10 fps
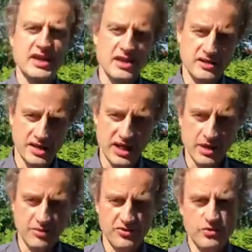an
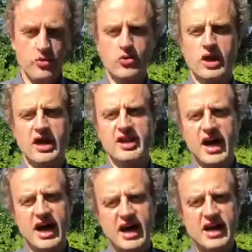Krebs oder an
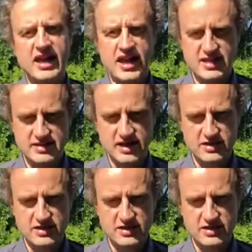ALS.